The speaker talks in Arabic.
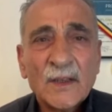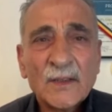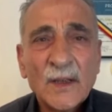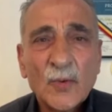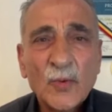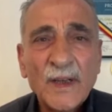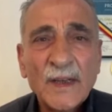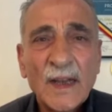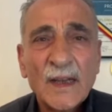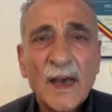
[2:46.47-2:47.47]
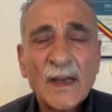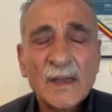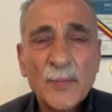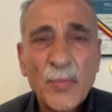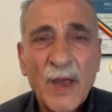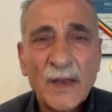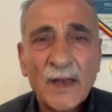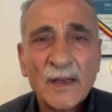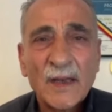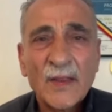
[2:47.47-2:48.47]
تكوينها
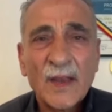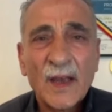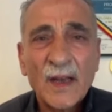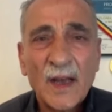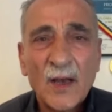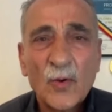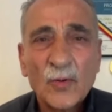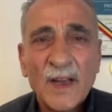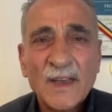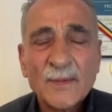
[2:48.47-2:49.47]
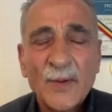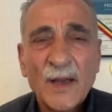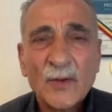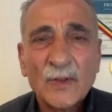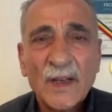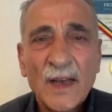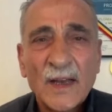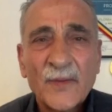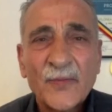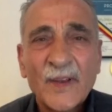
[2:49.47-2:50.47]
الرباني الذي خلقه الله سبحانه
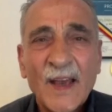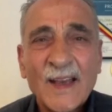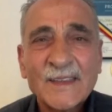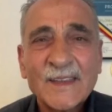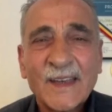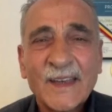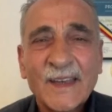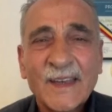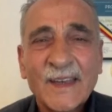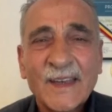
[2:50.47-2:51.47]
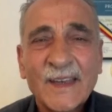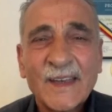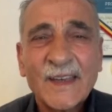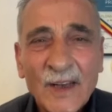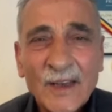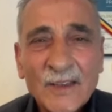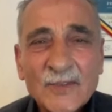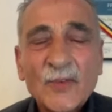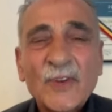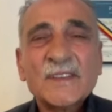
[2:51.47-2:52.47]
وتعالى في احسن خلق
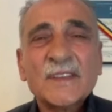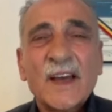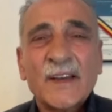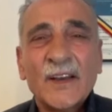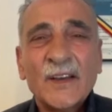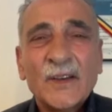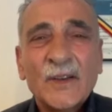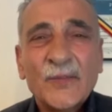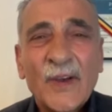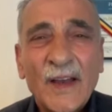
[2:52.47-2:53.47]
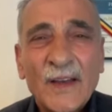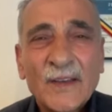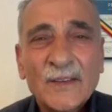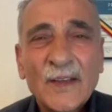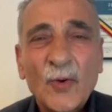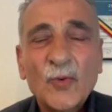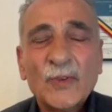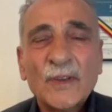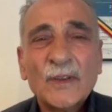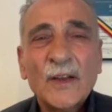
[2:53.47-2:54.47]
صنع الصانع
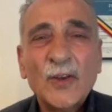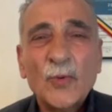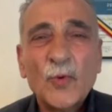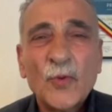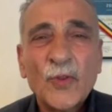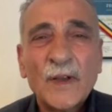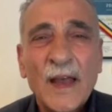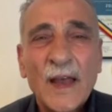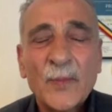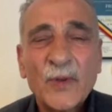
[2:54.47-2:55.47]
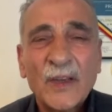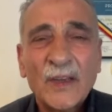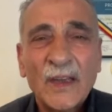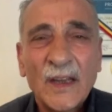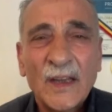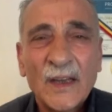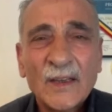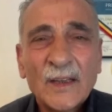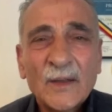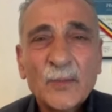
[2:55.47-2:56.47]
فتعود الحموض الآمينية
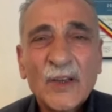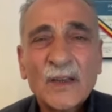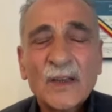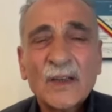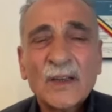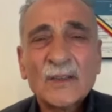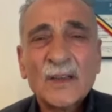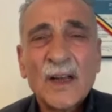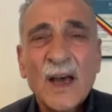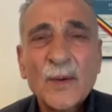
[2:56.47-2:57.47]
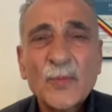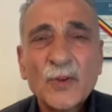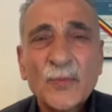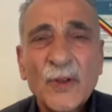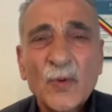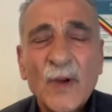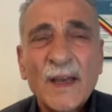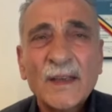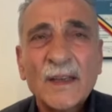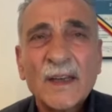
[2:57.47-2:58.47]
بترابط من
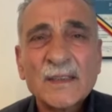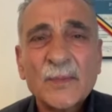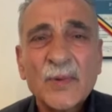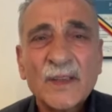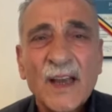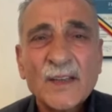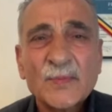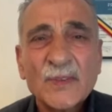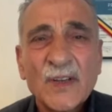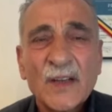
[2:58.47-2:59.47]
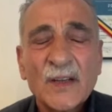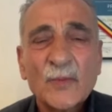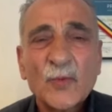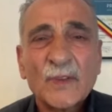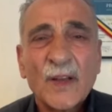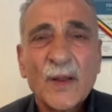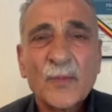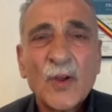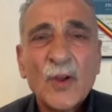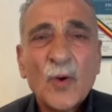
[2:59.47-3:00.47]
واحد إلى 17 بشكل منتظم
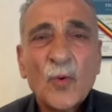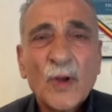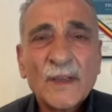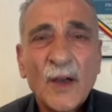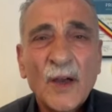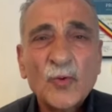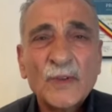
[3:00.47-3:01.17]
وتعود